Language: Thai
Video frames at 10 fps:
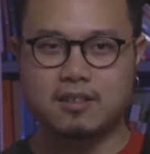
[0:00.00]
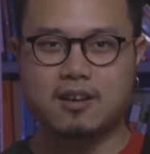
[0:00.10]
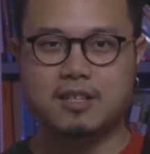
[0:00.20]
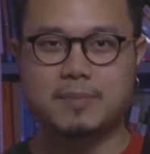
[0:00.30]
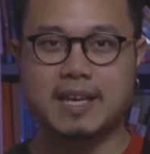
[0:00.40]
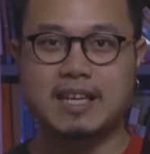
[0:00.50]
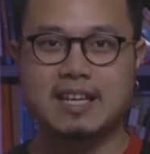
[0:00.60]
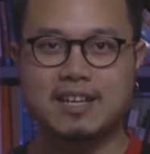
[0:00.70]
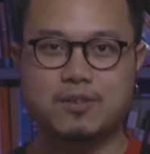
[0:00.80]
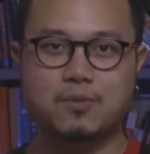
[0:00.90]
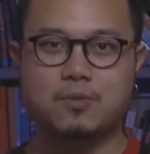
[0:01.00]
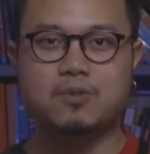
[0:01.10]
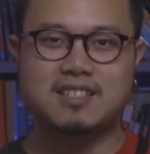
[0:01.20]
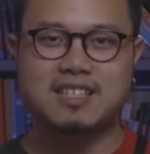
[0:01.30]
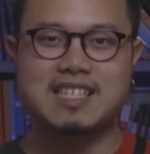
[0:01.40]
ก็จะมีให้เลือกอยู่
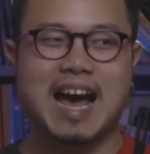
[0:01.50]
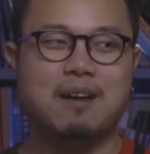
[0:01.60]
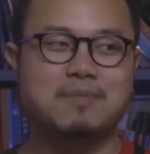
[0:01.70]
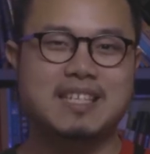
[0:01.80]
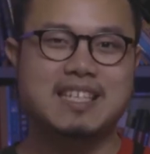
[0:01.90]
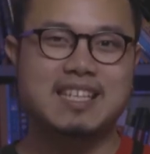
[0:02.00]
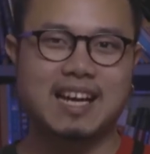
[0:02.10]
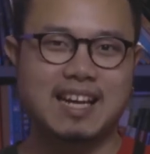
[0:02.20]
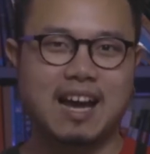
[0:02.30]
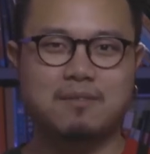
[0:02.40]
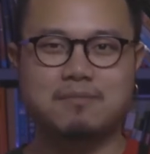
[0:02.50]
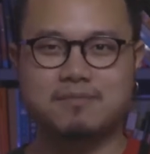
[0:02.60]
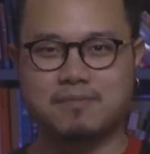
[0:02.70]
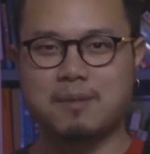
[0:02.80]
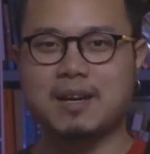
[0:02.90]
3ที่หลั
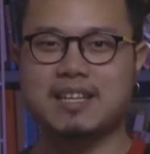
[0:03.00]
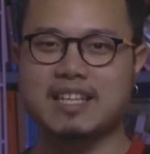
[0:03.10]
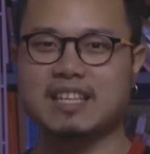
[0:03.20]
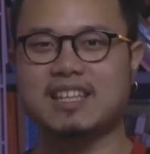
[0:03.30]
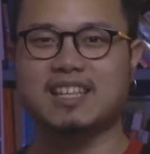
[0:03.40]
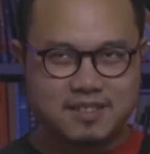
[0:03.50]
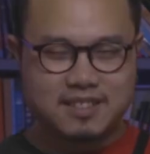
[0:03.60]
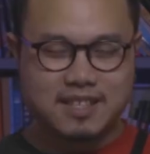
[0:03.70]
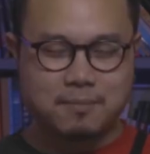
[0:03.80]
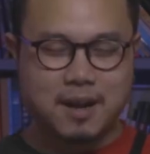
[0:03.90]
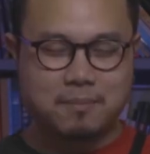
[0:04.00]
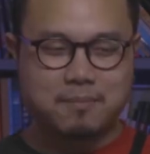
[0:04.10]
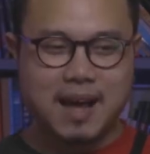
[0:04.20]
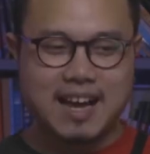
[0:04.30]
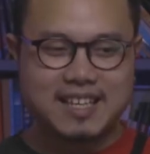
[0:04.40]
กๆประมาณนี้สำหรับ
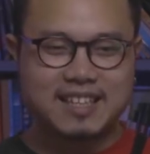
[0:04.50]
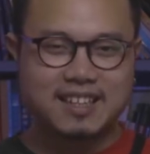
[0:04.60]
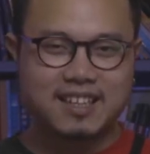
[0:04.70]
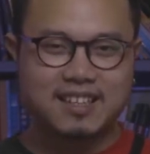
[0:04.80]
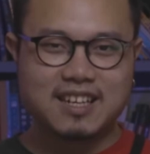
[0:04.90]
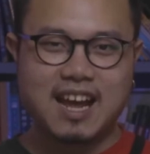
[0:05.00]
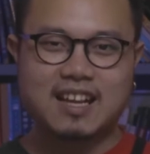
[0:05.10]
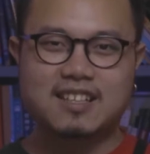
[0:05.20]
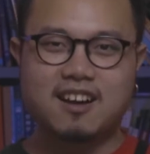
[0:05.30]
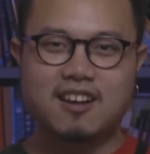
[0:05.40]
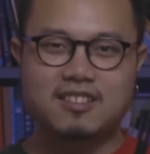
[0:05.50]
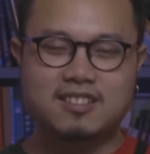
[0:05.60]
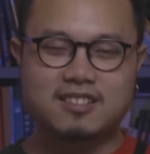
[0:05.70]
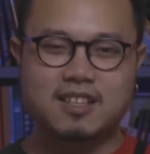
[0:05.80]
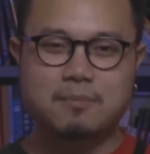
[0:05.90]
ภาคอินเตอร์นะก็
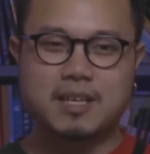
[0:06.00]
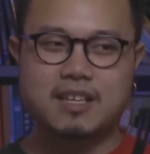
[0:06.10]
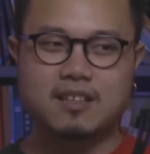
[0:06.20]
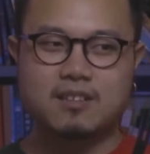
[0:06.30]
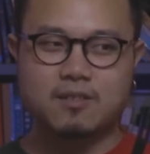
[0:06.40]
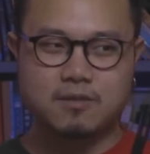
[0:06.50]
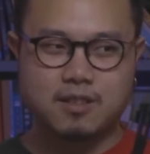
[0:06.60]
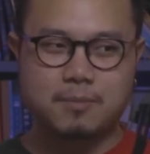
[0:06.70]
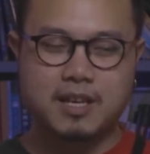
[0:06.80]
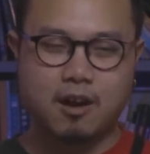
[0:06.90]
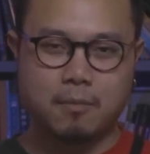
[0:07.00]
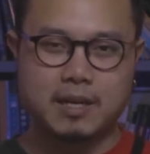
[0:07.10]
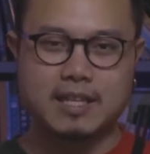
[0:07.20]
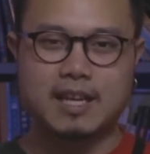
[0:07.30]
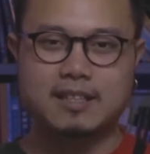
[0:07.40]
จะมีของป
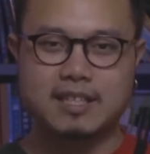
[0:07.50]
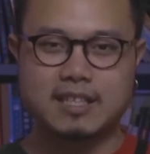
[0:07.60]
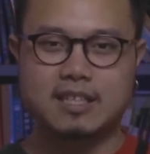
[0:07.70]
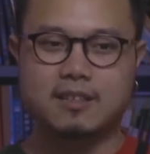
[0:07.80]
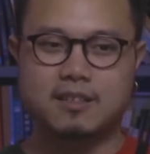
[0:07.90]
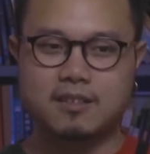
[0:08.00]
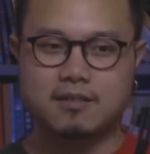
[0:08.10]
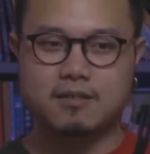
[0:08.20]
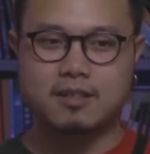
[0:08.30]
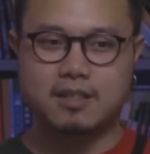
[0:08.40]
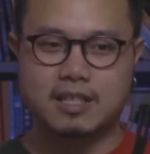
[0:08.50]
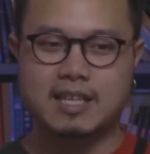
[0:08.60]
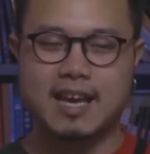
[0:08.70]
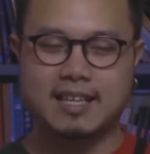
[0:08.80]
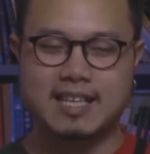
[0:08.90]
ริญญาตรี
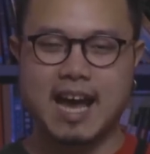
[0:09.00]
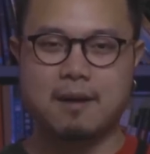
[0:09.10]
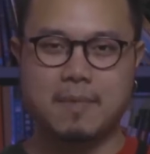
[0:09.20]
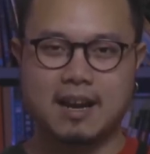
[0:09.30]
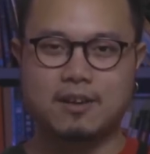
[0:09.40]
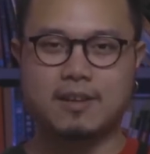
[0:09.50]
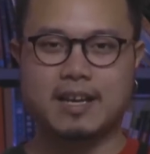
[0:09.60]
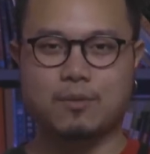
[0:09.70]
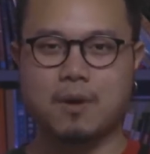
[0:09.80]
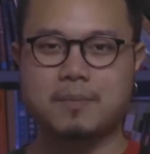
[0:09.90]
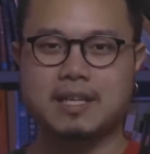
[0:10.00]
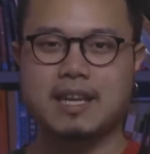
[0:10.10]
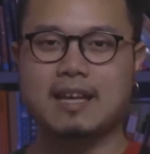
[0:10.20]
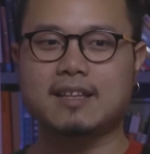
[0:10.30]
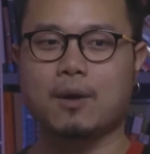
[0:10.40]
ที่อ่านมาแล้วเห็นว่ามี
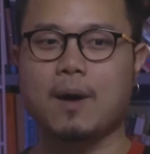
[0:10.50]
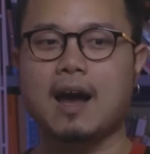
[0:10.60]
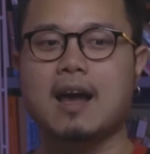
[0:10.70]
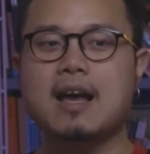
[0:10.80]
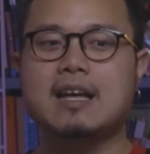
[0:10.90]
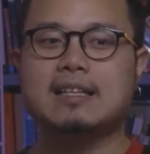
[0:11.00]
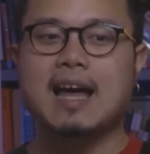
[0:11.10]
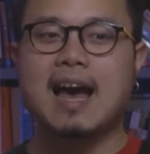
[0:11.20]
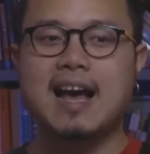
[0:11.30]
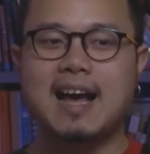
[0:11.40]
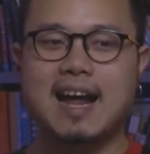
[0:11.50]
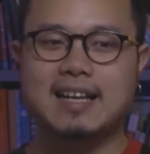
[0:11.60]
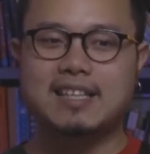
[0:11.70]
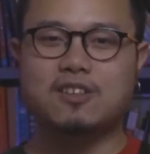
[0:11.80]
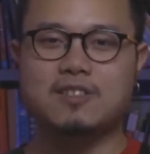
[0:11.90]
นะแต่ว่าถ้าใคร
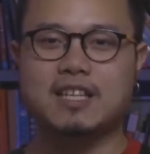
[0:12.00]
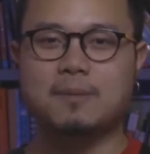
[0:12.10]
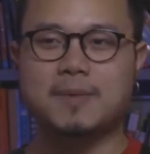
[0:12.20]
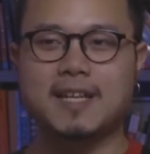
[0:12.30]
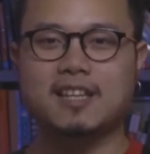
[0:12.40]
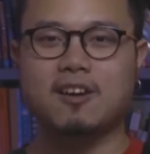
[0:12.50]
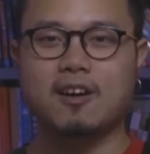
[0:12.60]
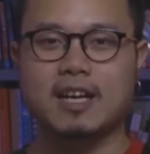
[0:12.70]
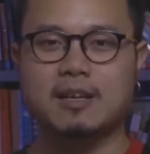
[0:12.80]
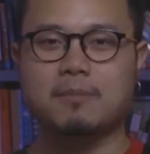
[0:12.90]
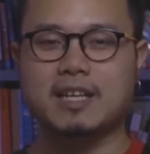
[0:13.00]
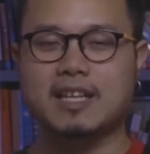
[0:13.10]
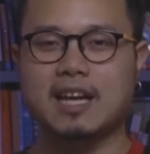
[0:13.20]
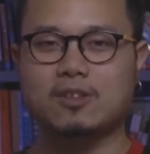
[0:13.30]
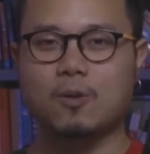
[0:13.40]
ที่สนใจจะมาเรียนต่อในป
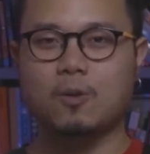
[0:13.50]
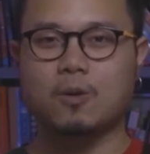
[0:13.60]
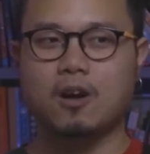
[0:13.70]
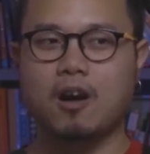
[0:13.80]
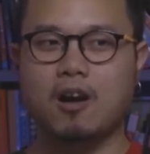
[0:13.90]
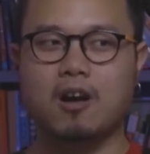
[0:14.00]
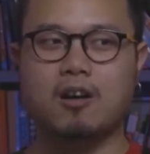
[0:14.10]
ริญญาโทก็